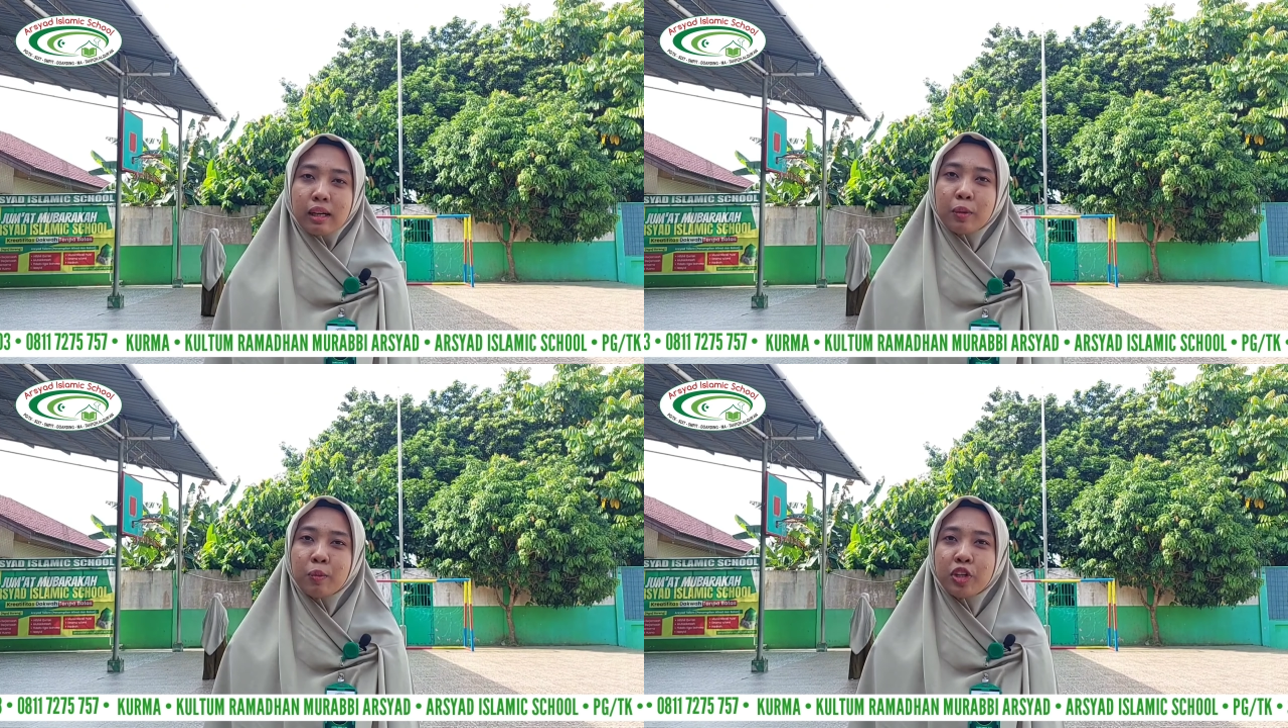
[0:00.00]

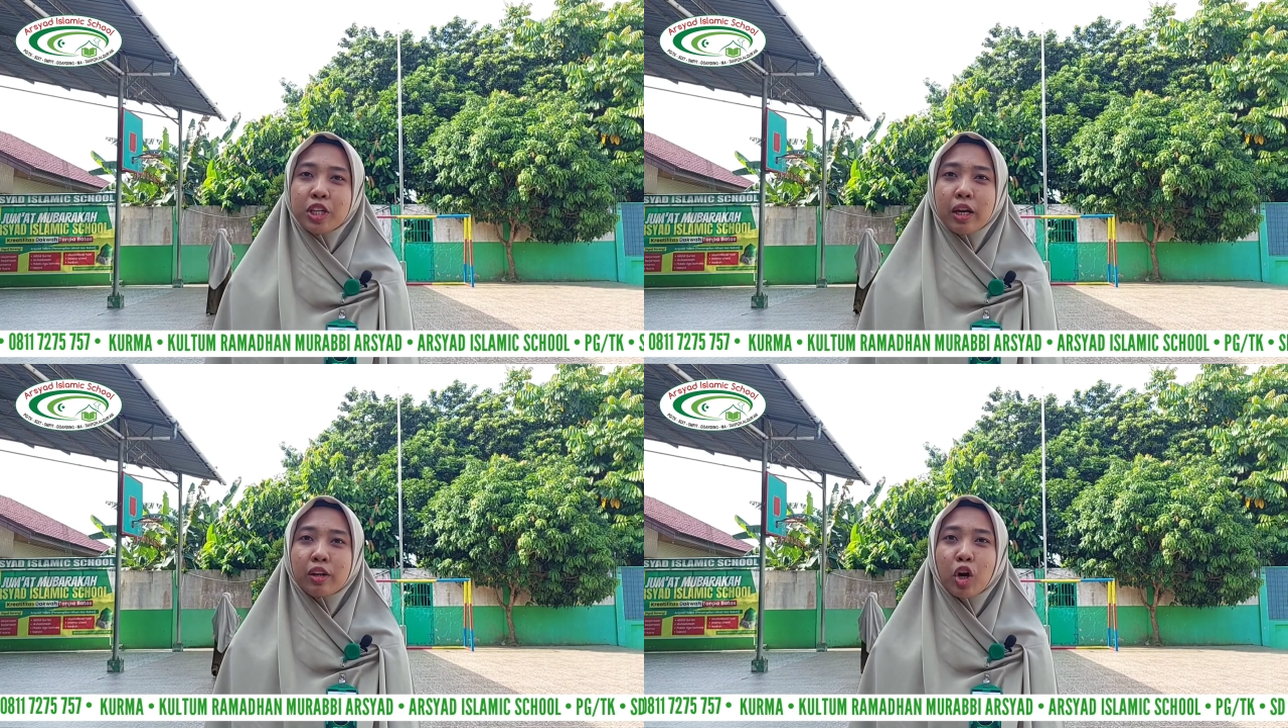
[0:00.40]

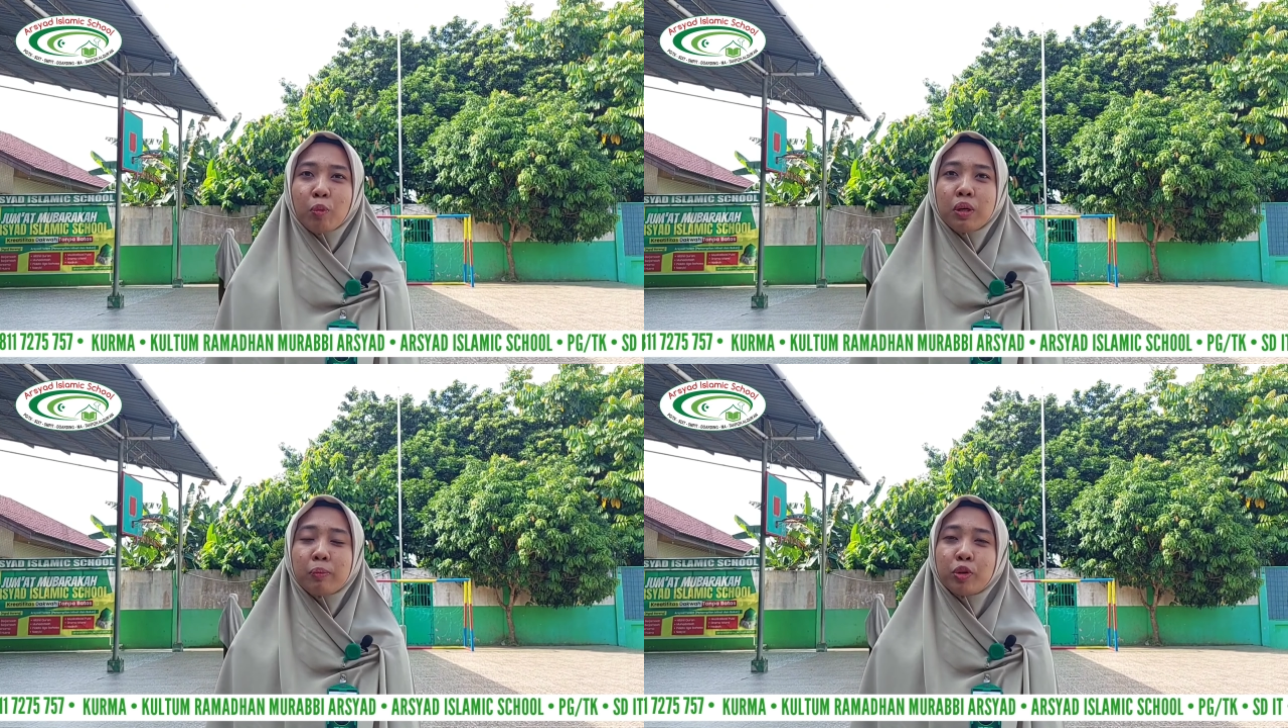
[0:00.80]
Kemudian
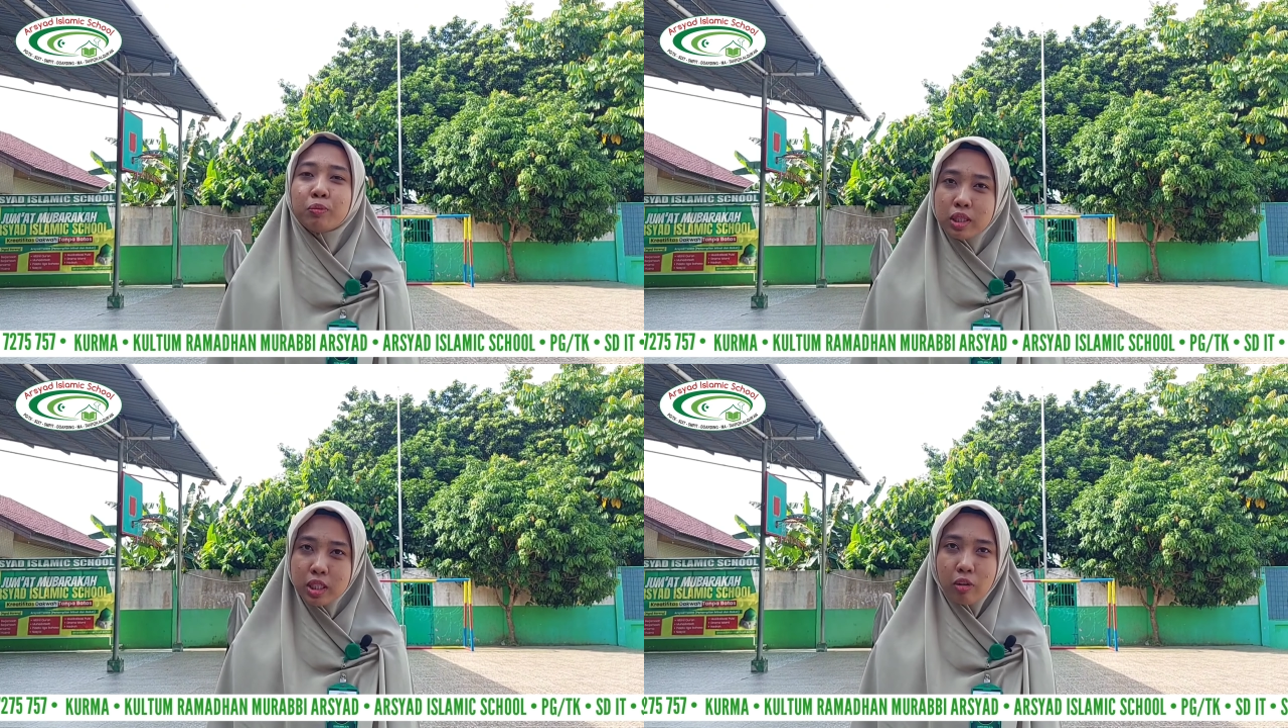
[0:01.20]
Robi
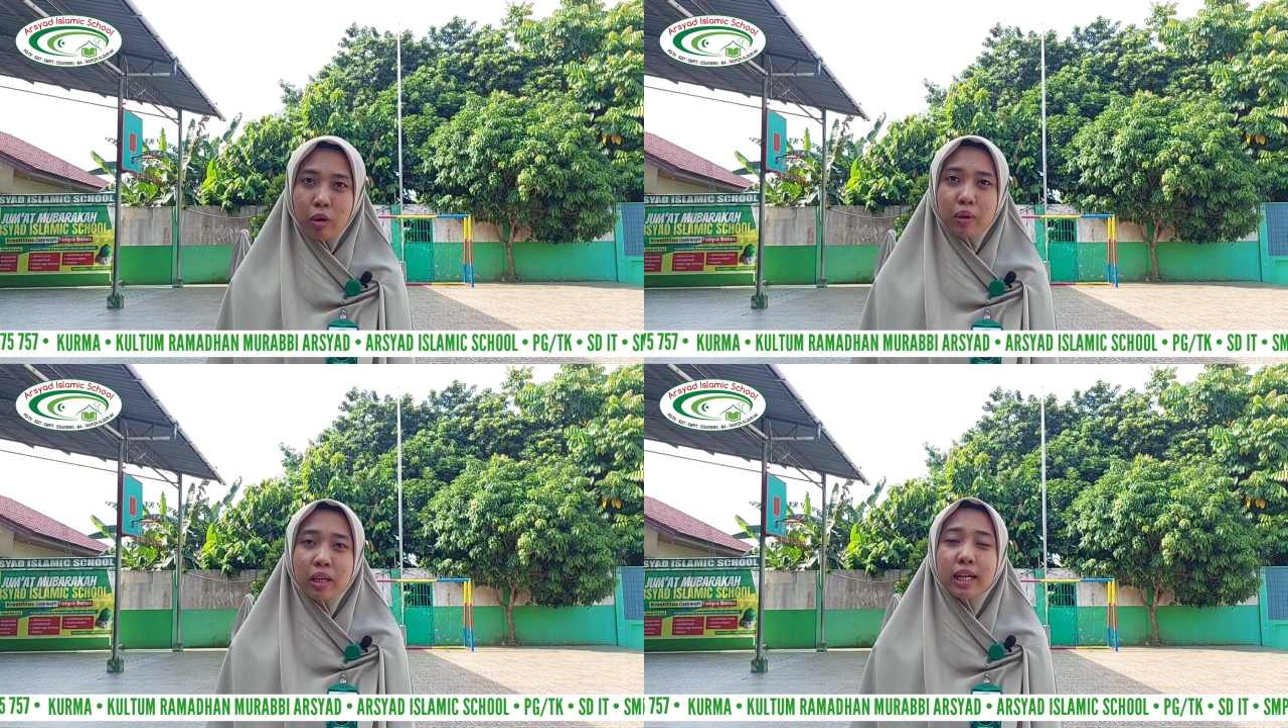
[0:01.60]
pun
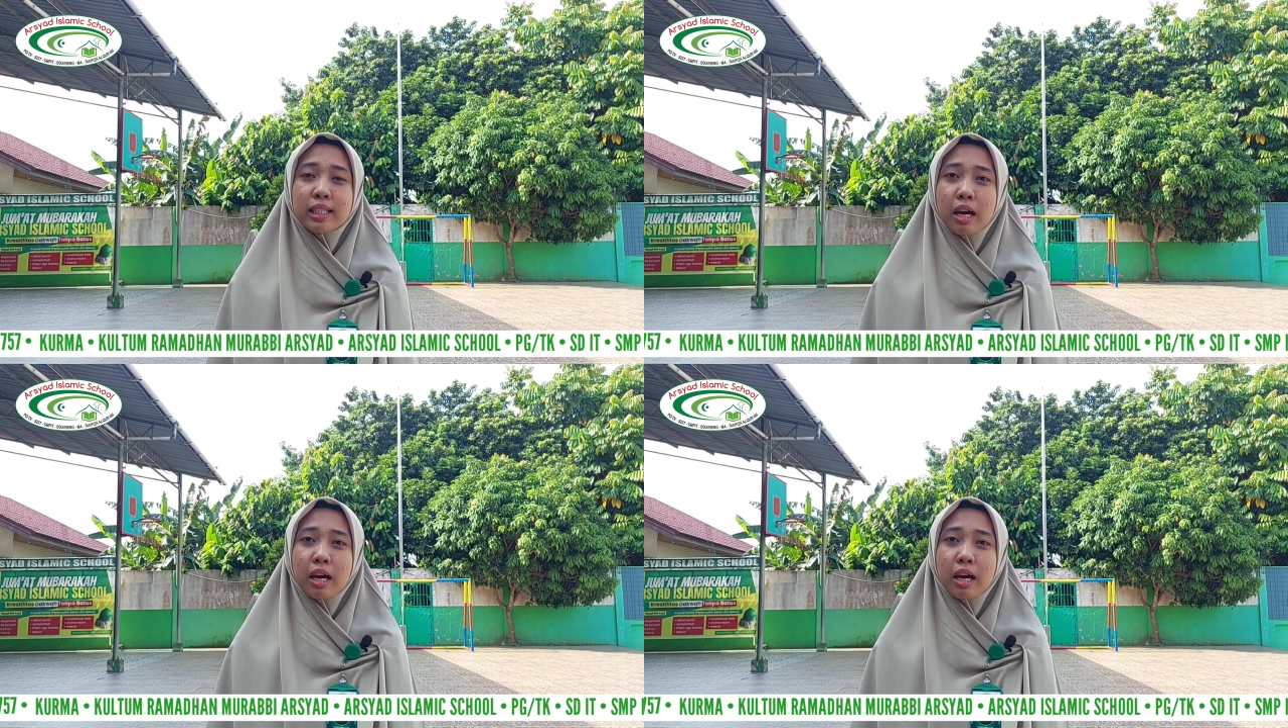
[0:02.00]
menjawab dengan